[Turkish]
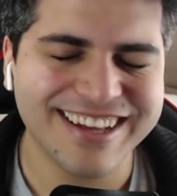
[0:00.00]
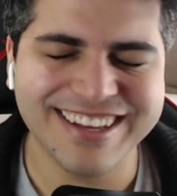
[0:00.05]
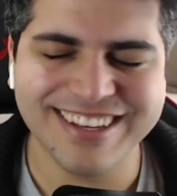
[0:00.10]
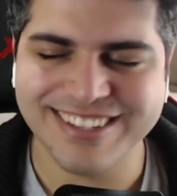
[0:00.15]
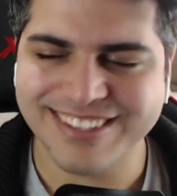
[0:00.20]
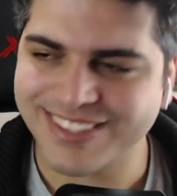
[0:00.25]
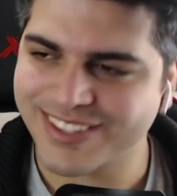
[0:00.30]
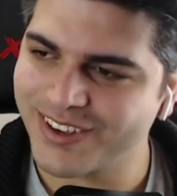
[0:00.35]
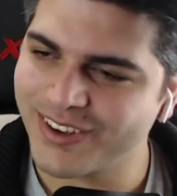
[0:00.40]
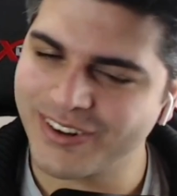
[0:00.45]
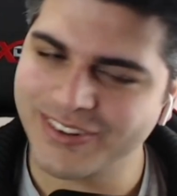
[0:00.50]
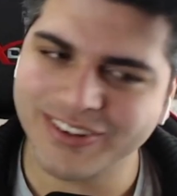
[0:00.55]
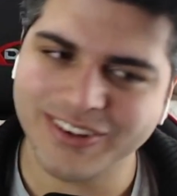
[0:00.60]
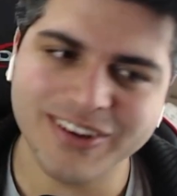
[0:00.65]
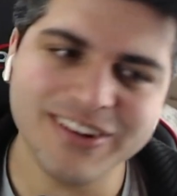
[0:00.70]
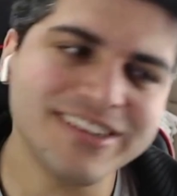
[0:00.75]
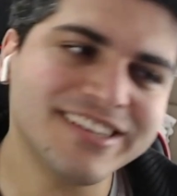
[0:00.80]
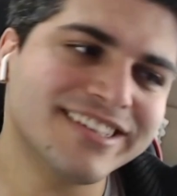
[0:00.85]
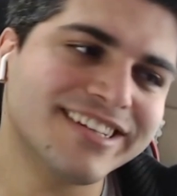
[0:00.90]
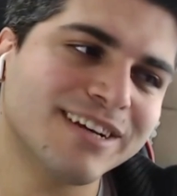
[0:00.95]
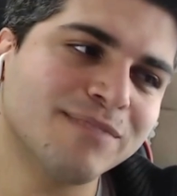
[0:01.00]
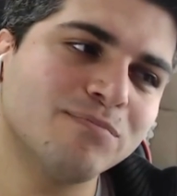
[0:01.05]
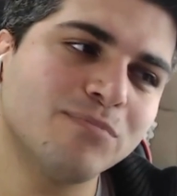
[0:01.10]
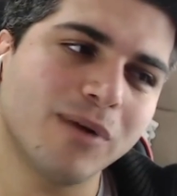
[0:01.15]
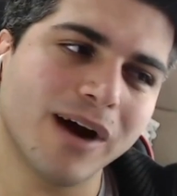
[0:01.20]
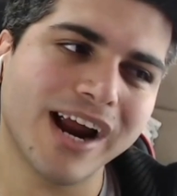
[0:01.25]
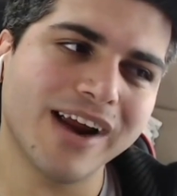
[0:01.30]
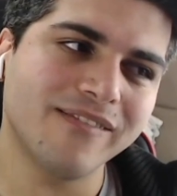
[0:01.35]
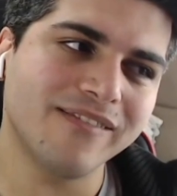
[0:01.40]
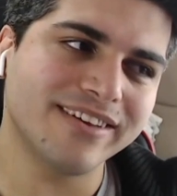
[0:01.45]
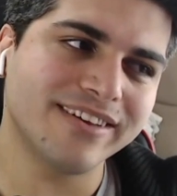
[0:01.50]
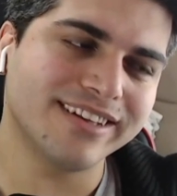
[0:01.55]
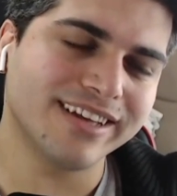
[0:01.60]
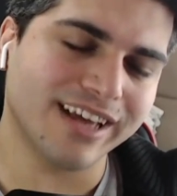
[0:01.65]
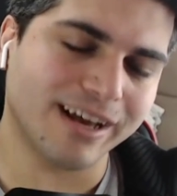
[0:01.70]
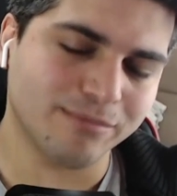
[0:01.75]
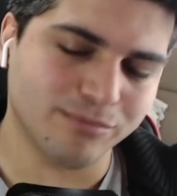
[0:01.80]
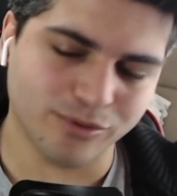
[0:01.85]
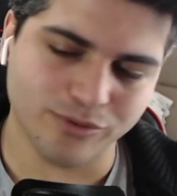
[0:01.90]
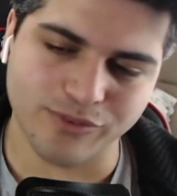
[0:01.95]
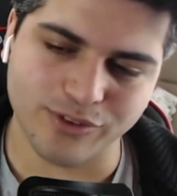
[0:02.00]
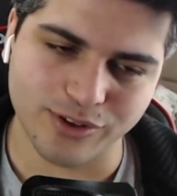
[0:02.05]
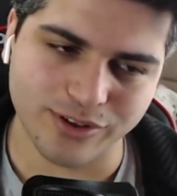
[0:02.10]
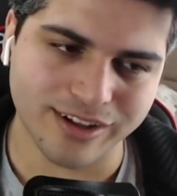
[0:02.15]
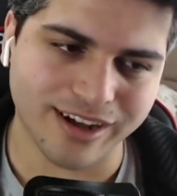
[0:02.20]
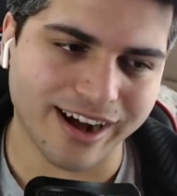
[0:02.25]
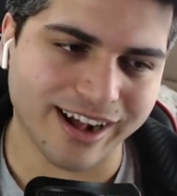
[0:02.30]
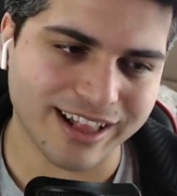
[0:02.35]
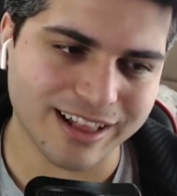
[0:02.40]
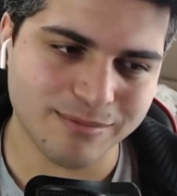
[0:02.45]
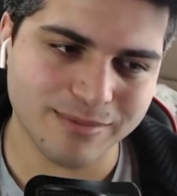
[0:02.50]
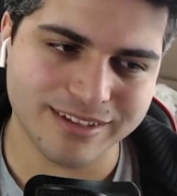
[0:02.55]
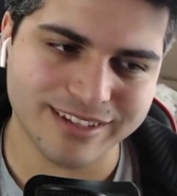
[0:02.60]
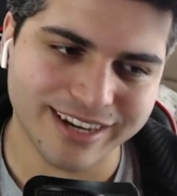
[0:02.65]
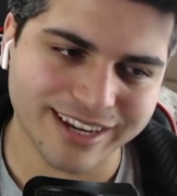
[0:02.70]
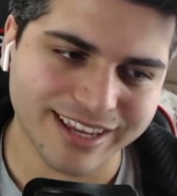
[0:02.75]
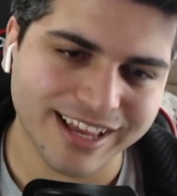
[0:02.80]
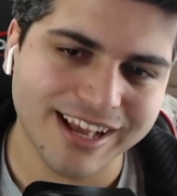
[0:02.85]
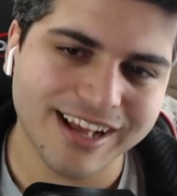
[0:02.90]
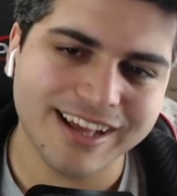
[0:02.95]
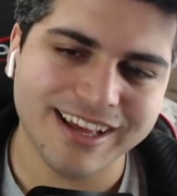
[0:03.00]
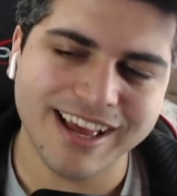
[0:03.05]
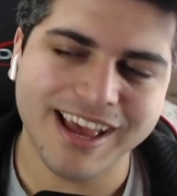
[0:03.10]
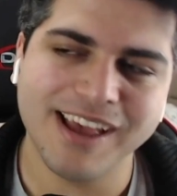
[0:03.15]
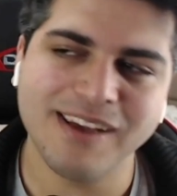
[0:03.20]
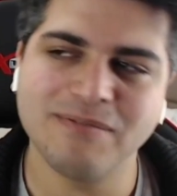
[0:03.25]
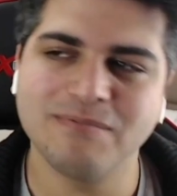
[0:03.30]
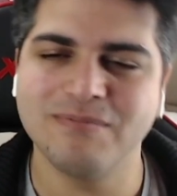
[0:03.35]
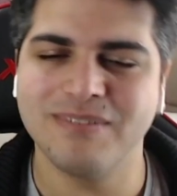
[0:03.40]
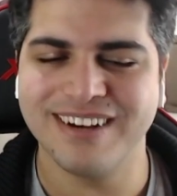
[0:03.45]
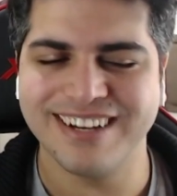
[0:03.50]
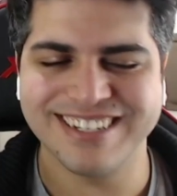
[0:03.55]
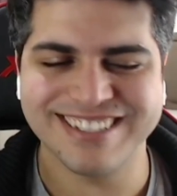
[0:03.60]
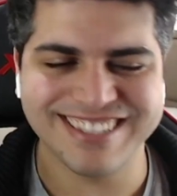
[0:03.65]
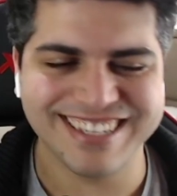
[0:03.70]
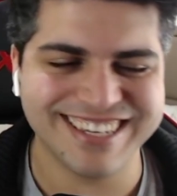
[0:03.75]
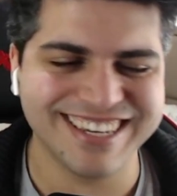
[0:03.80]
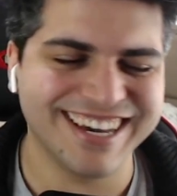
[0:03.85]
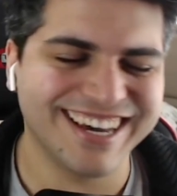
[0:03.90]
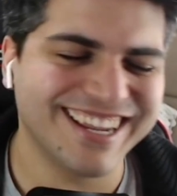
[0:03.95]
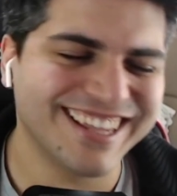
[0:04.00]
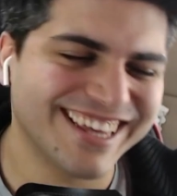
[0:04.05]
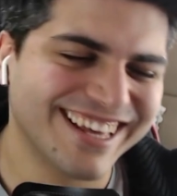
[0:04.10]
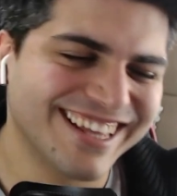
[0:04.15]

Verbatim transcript: Sonra görünce direkt bu MV'de yani bu videoda aklıma direkt en başta geldi.